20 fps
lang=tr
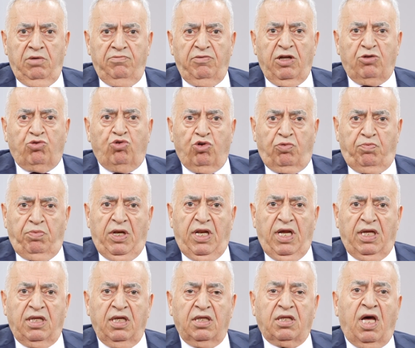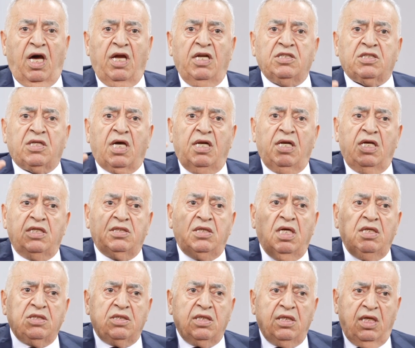Ve Türk milleti tarih
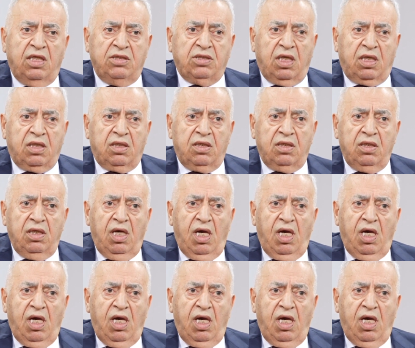sahnesinden silinecek